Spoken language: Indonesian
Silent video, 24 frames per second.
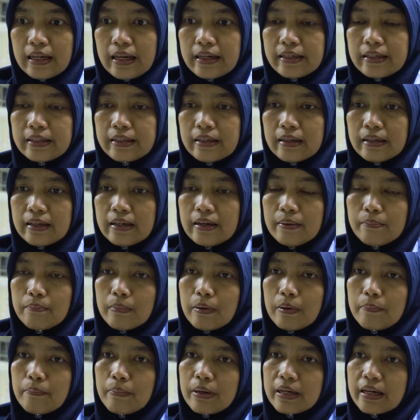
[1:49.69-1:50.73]
selain
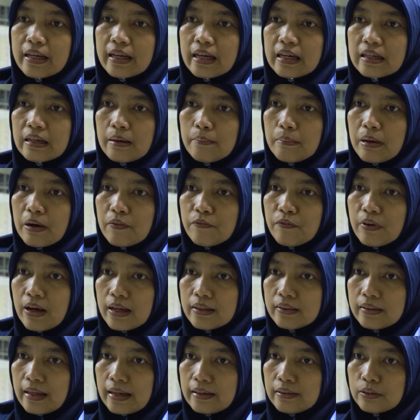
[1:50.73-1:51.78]
memberikan
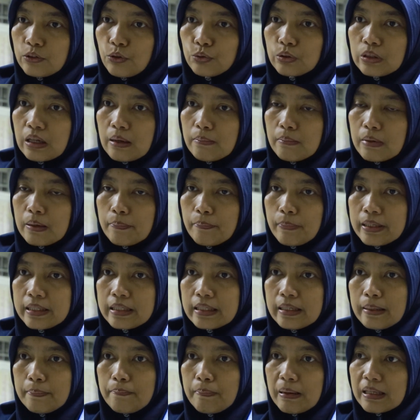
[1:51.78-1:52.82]
kemanfaatan terutama
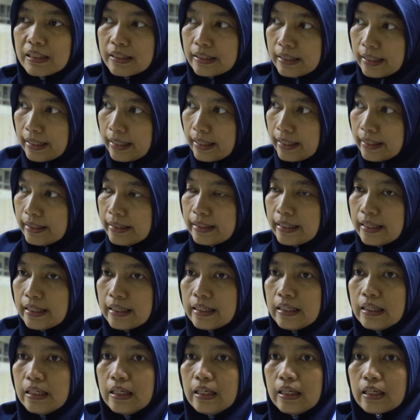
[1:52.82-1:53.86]
pada pasien
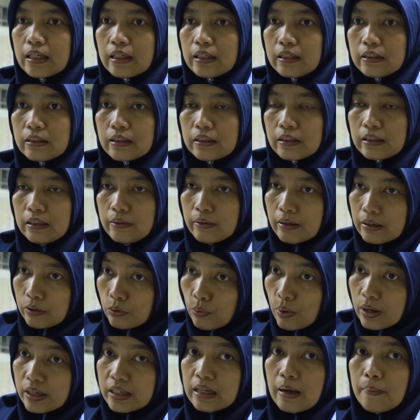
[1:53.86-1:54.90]
ya ke, ke
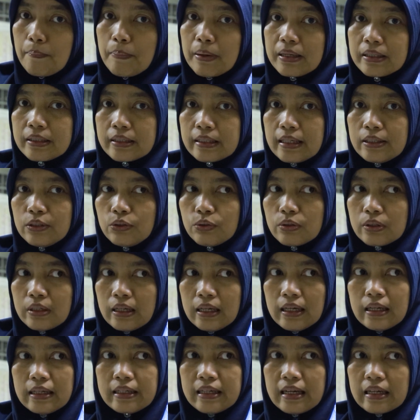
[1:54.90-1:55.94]
keluarga pasien
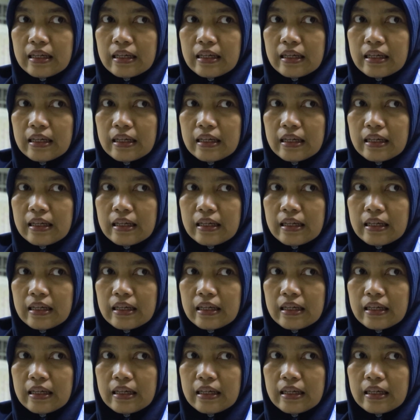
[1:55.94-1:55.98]
juga